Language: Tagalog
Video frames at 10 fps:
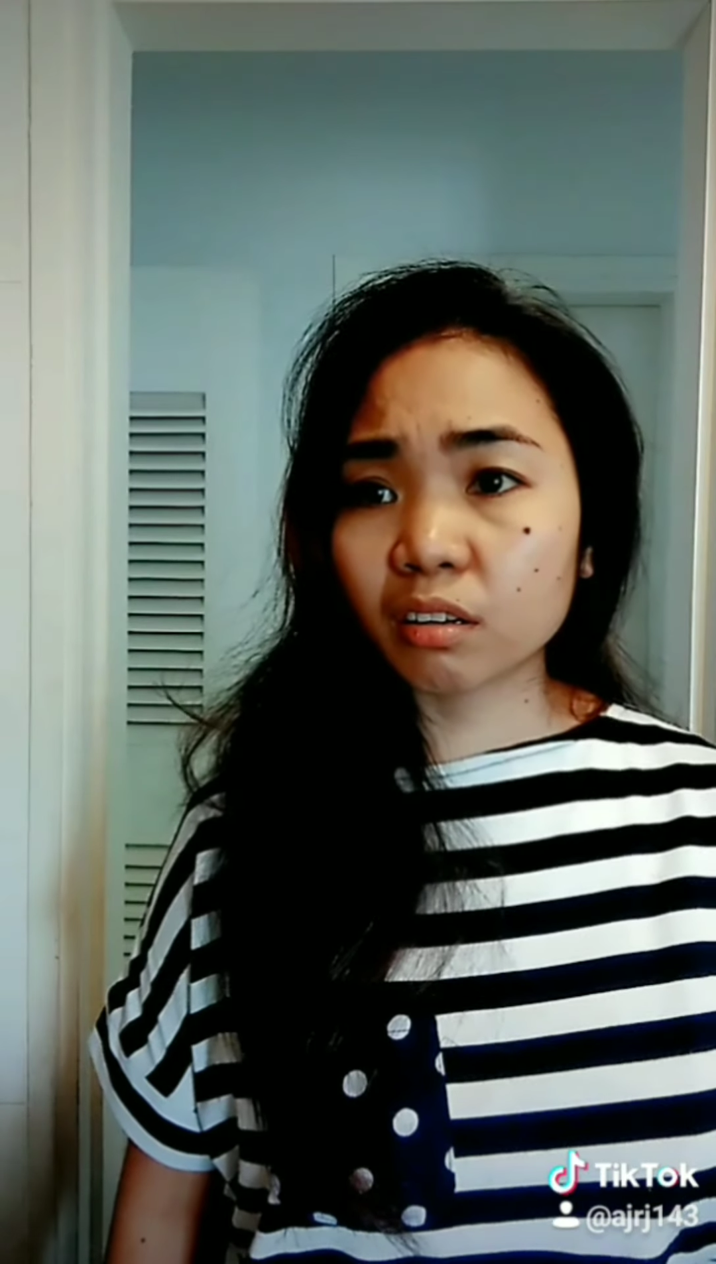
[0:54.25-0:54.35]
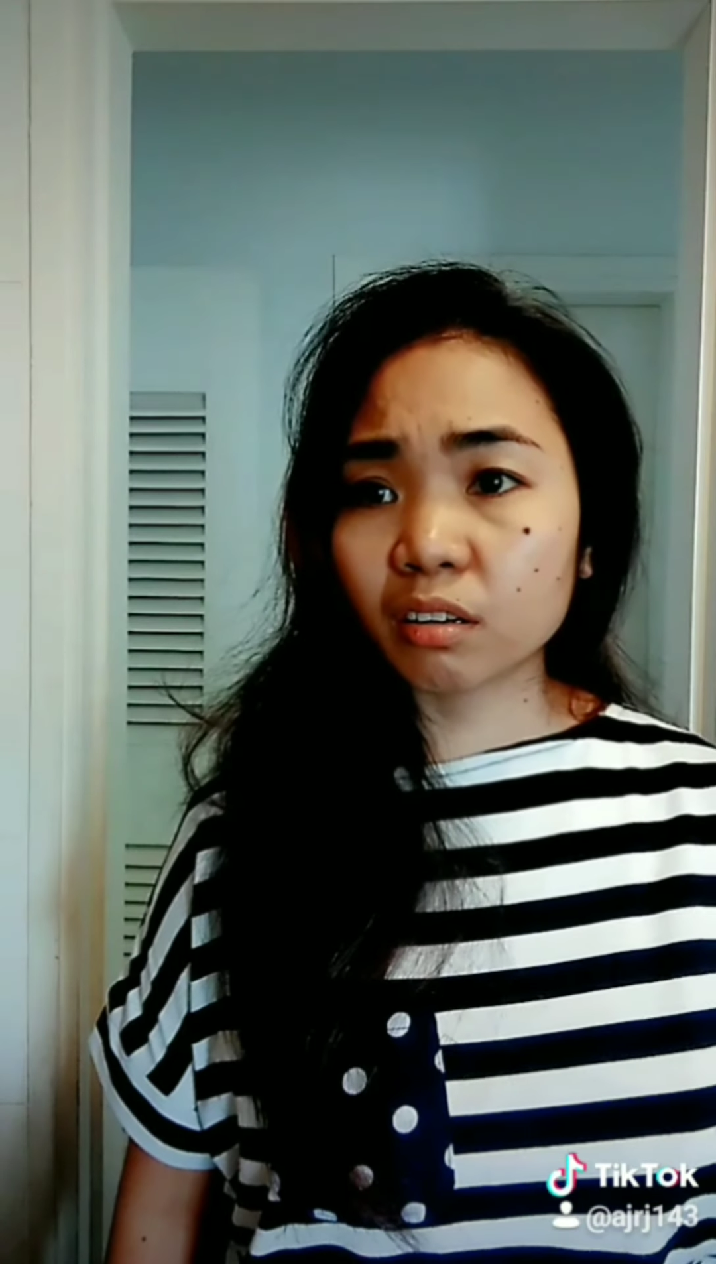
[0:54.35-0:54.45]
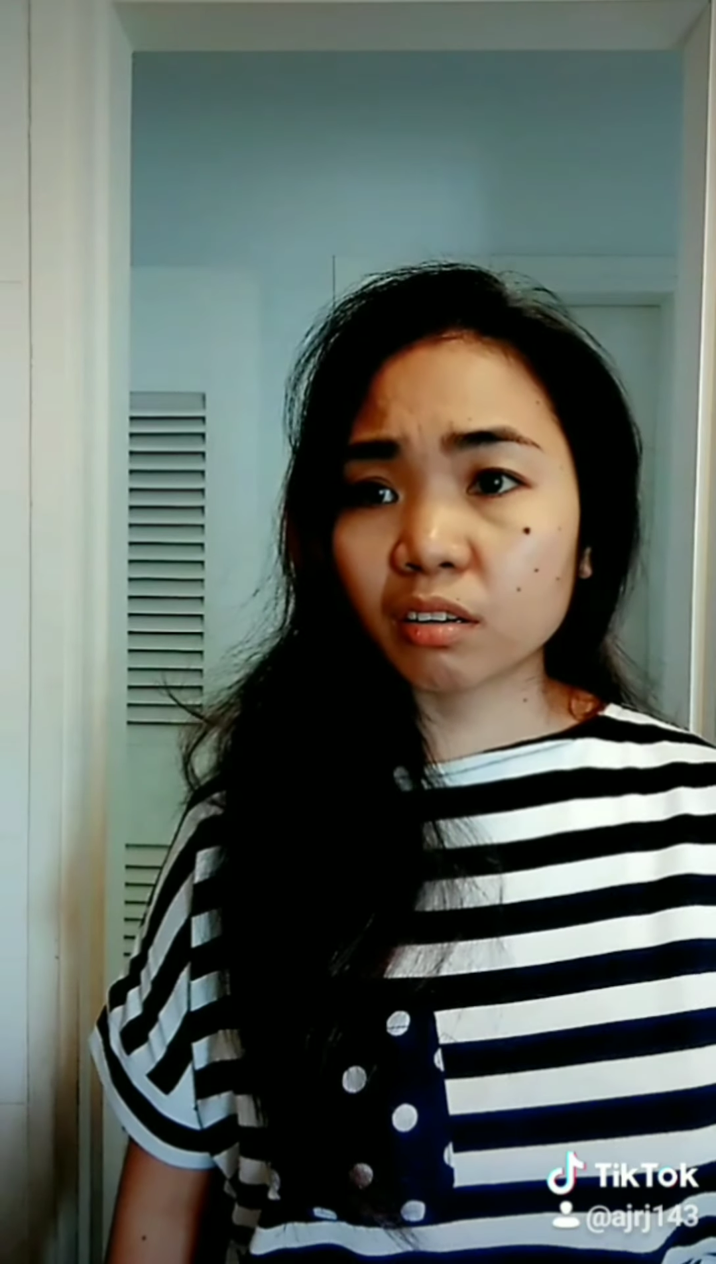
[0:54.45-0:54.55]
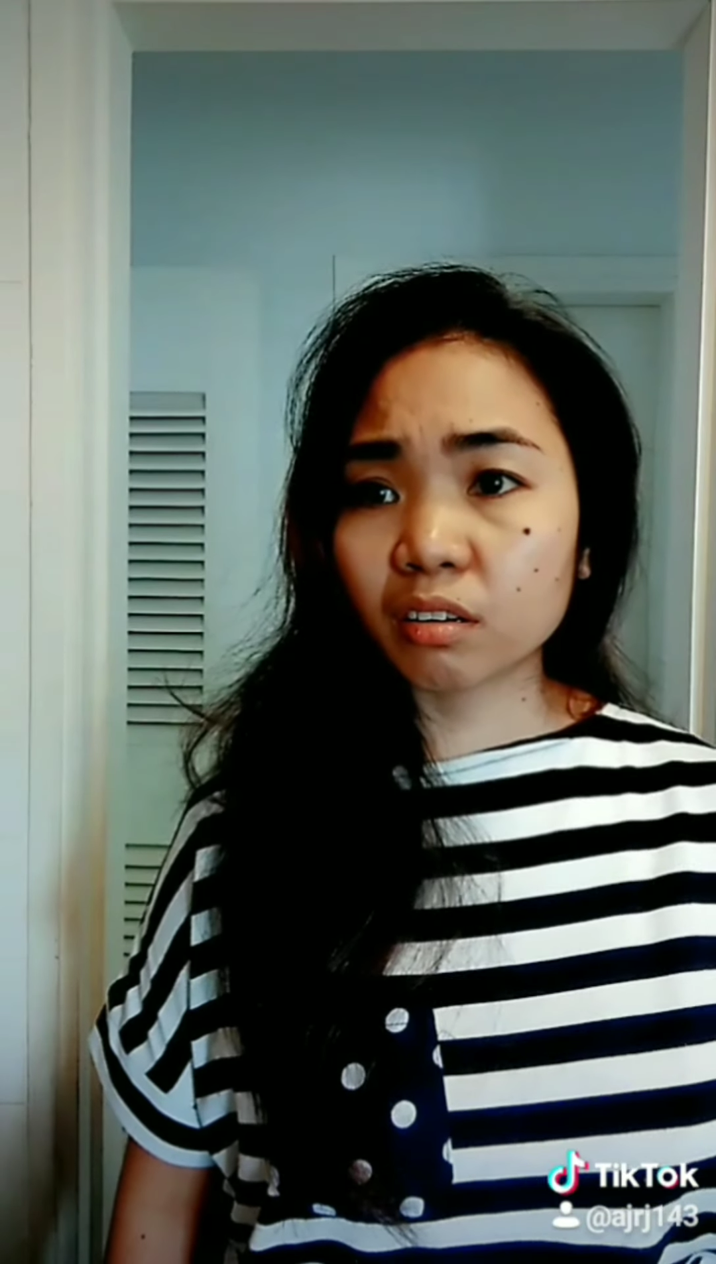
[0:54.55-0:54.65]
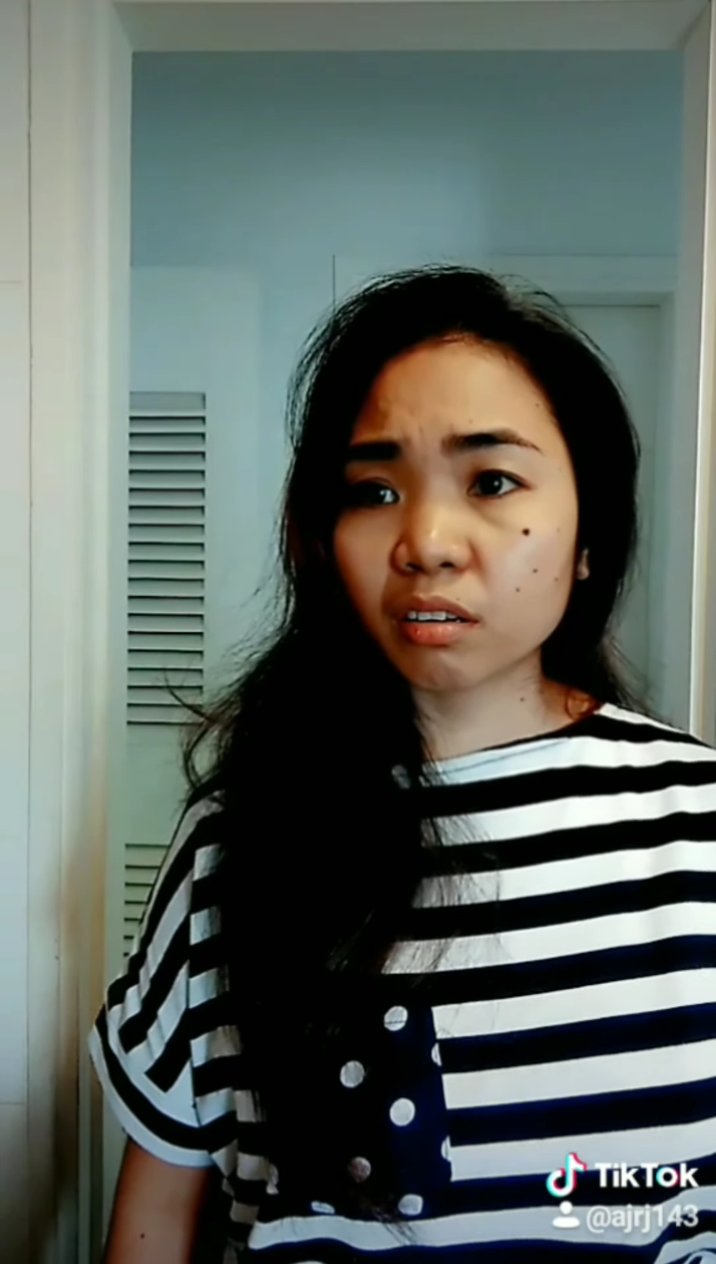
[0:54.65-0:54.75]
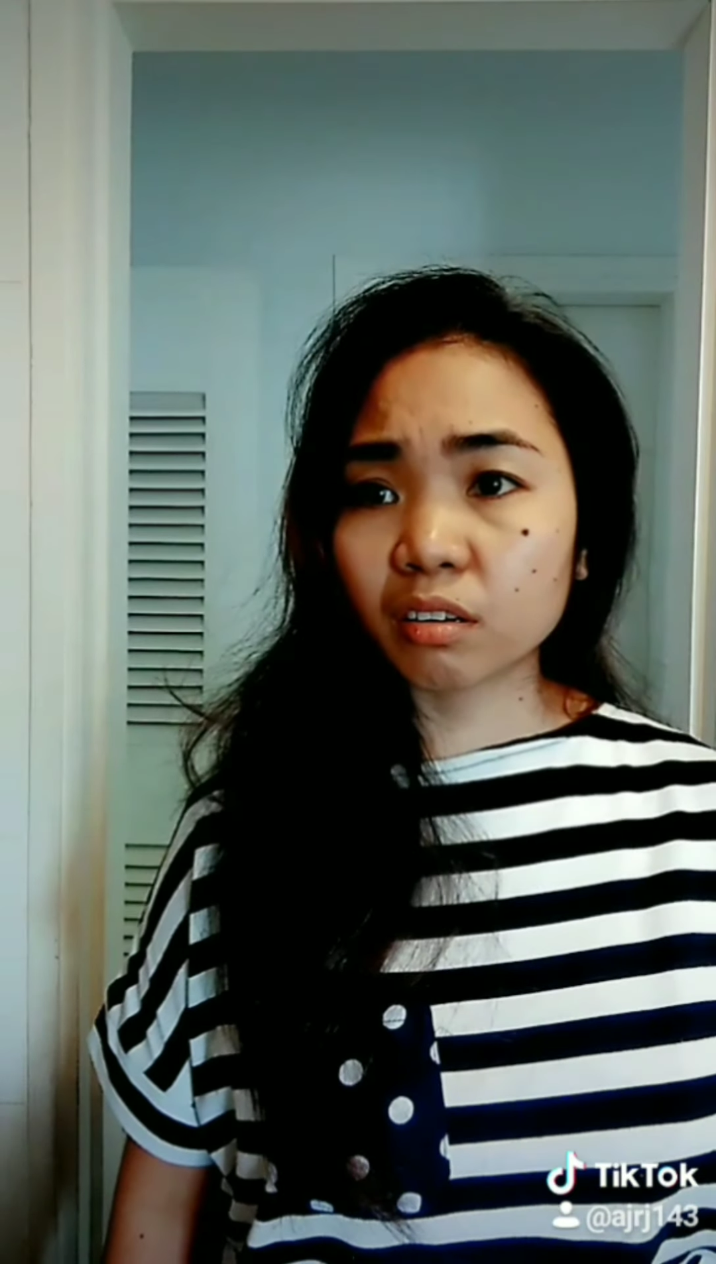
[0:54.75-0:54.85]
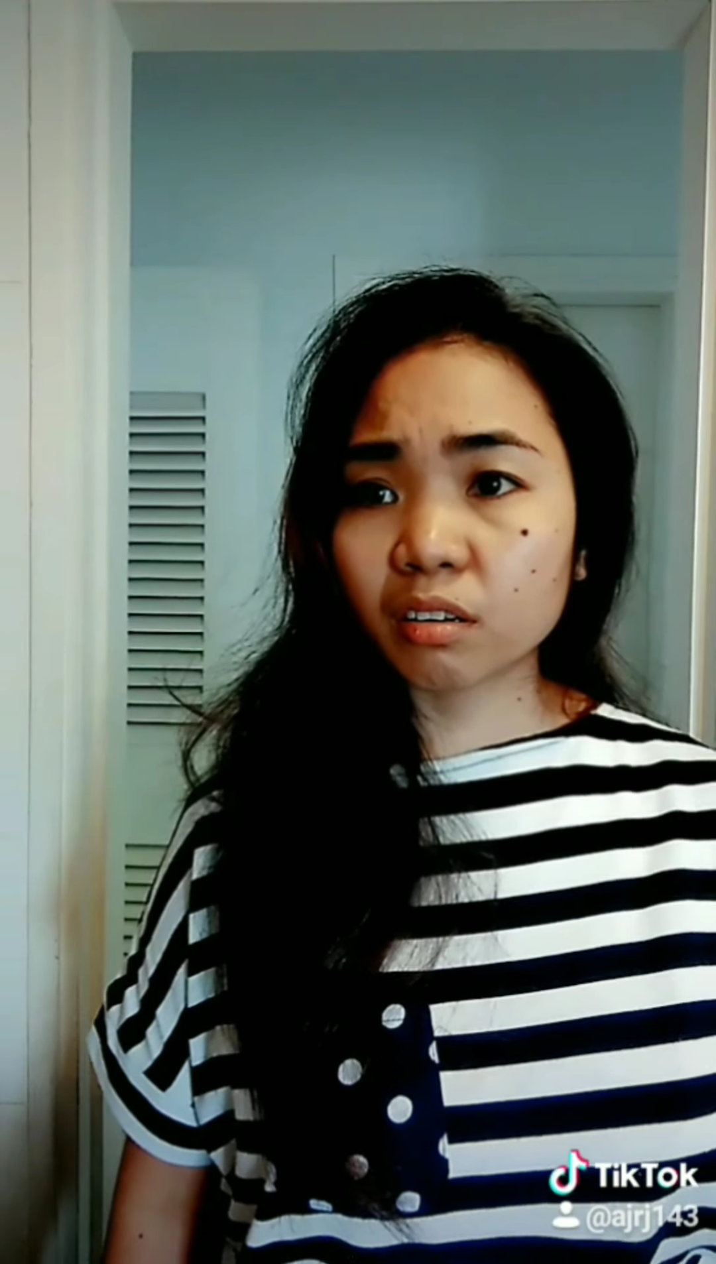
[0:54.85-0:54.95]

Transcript: ko to!